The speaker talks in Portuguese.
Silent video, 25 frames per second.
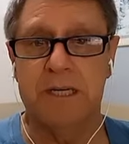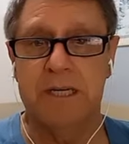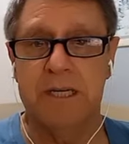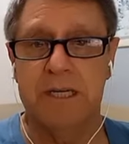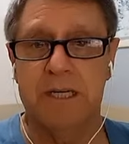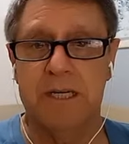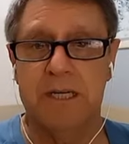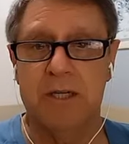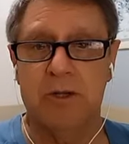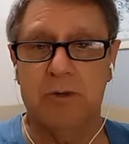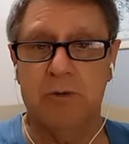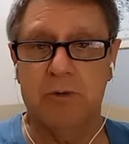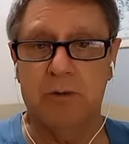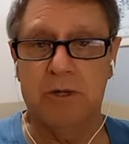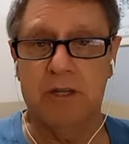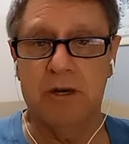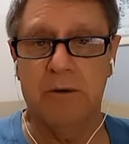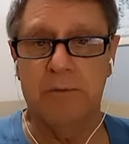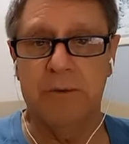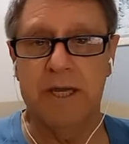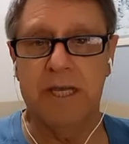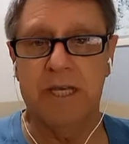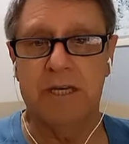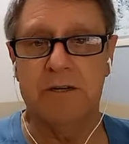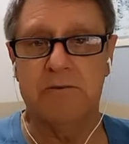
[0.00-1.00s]
Toda
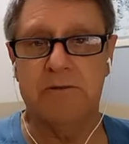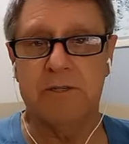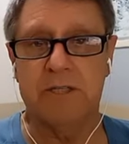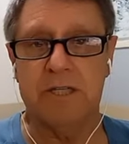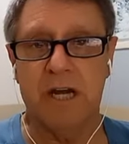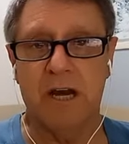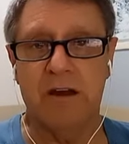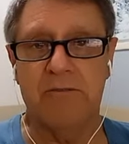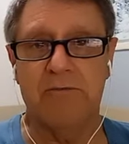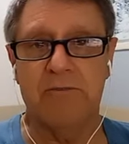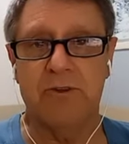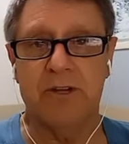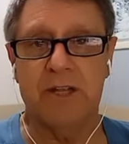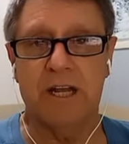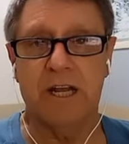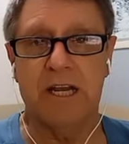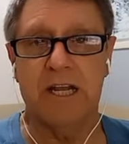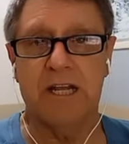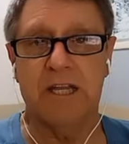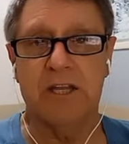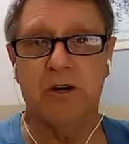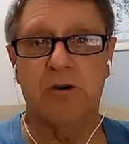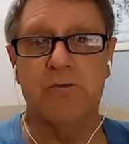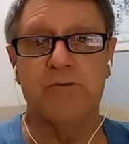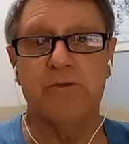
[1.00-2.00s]
manhã o Sávio está lá na
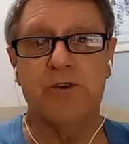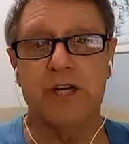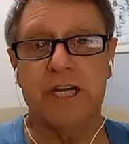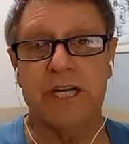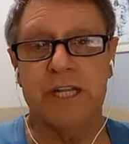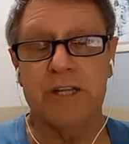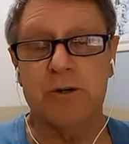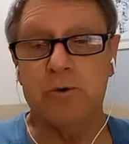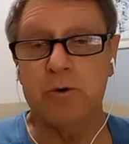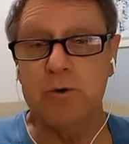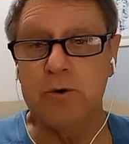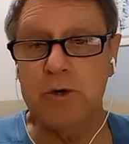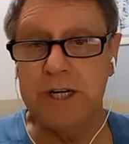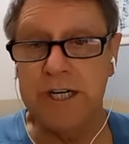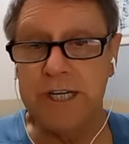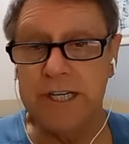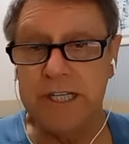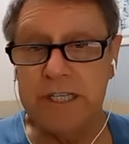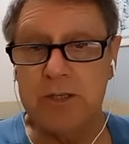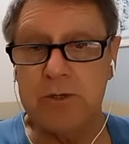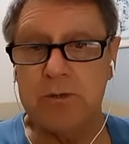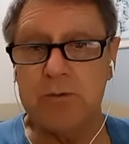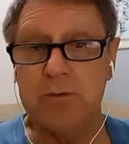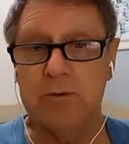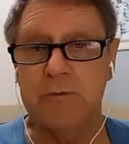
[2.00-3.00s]
Alvorada com
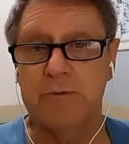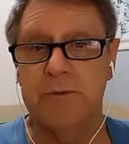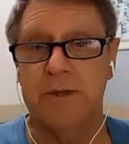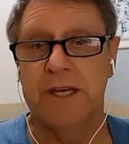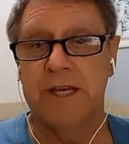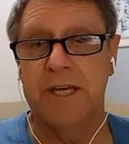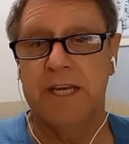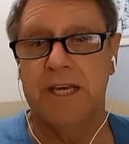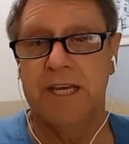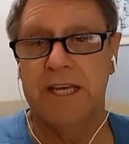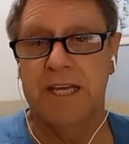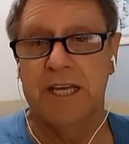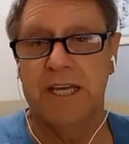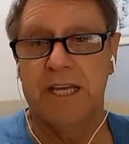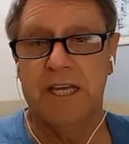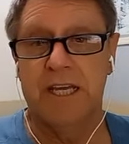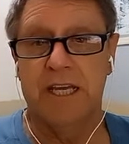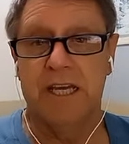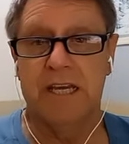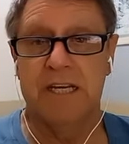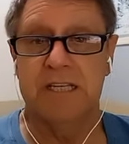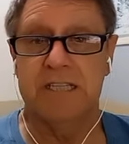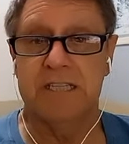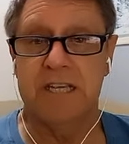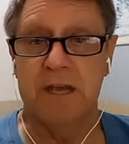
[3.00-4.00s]
Cristo. E ele
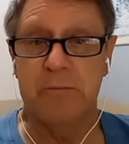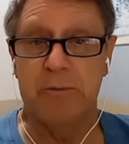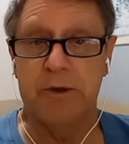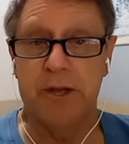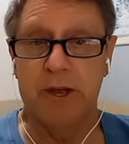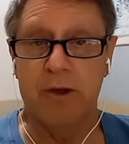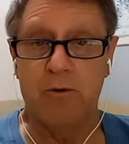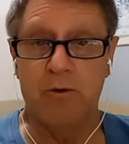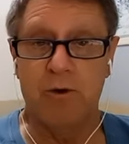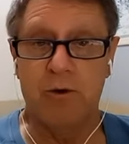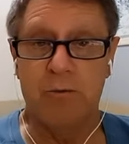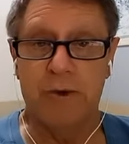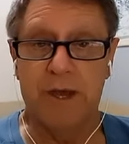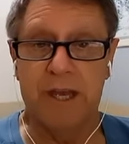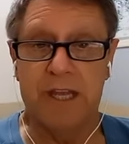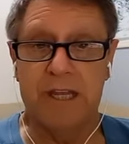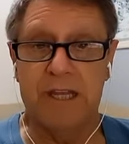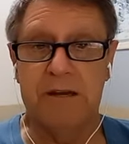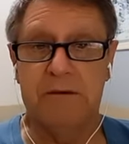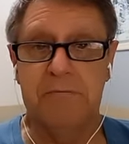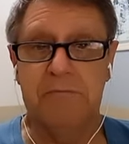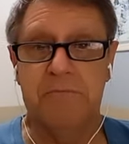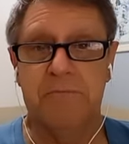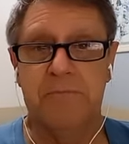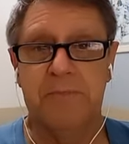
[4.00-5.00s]
sempre
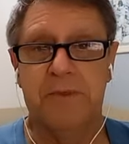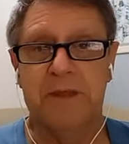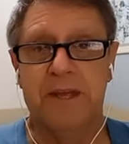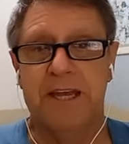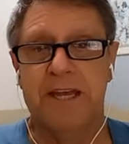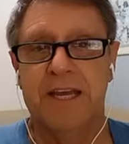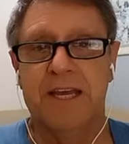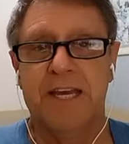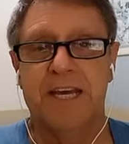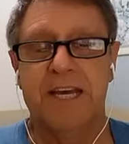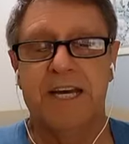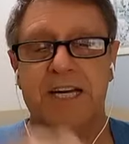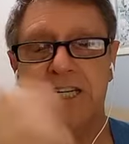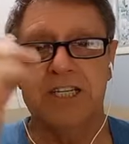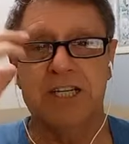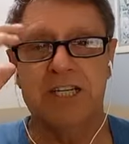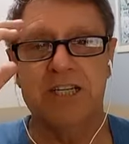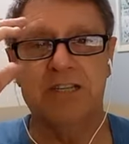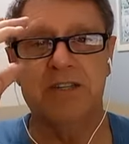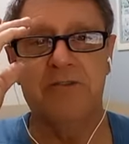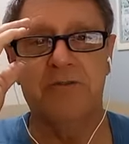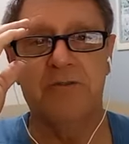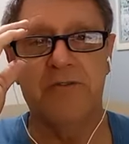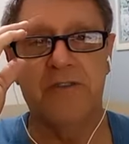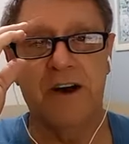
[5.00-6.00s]
recomenda que a gente
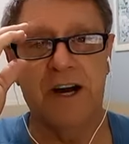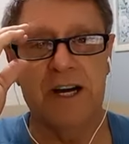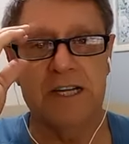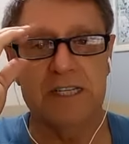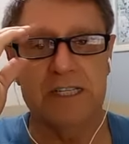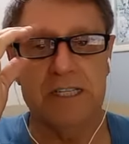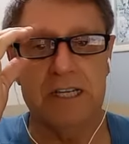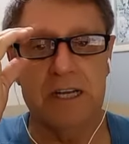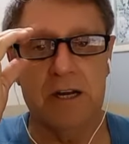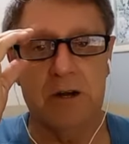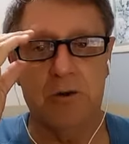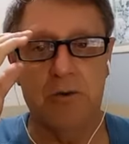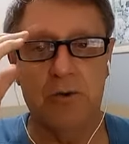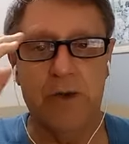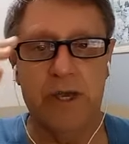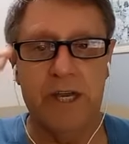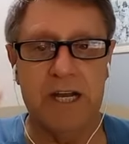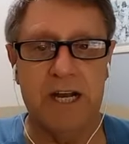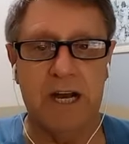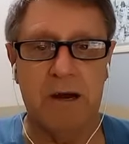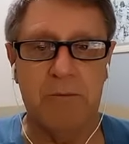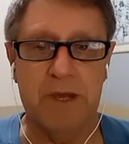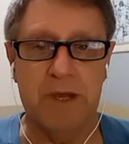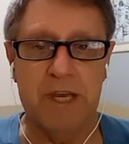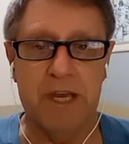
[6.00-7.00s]
faça um
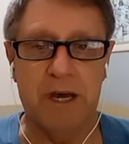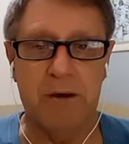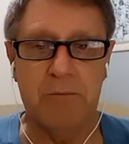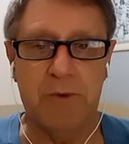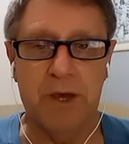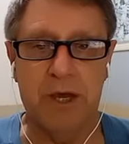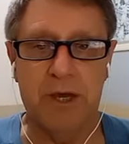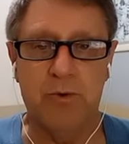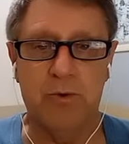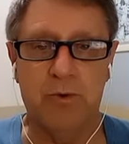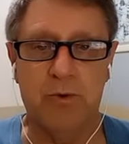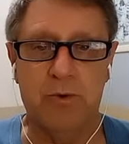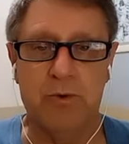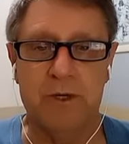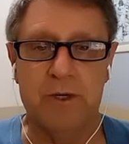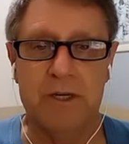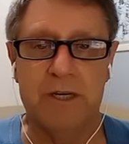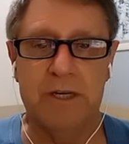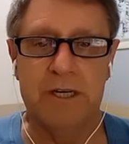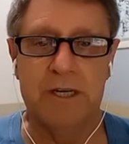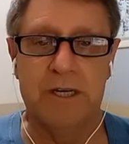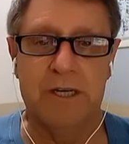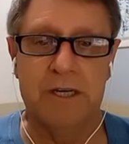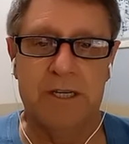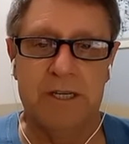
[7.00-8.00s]
encaminhamento
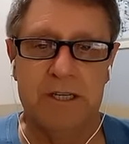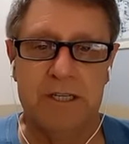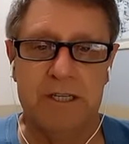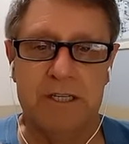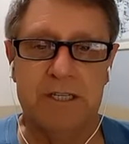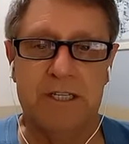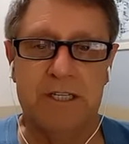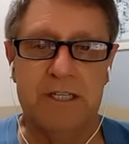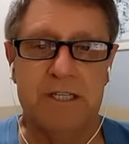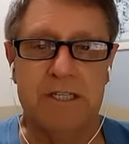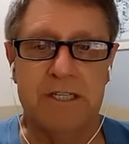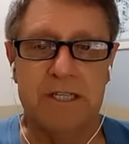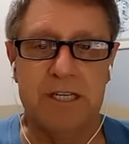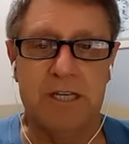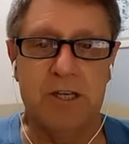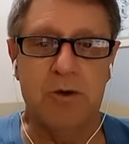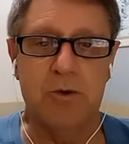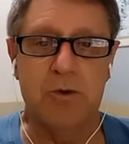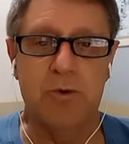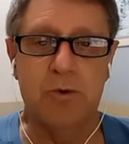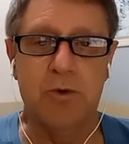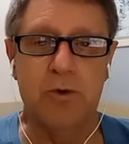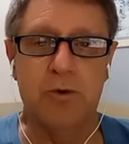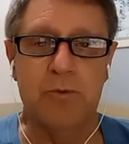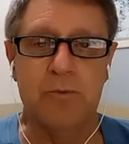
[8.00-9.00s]
de cinco,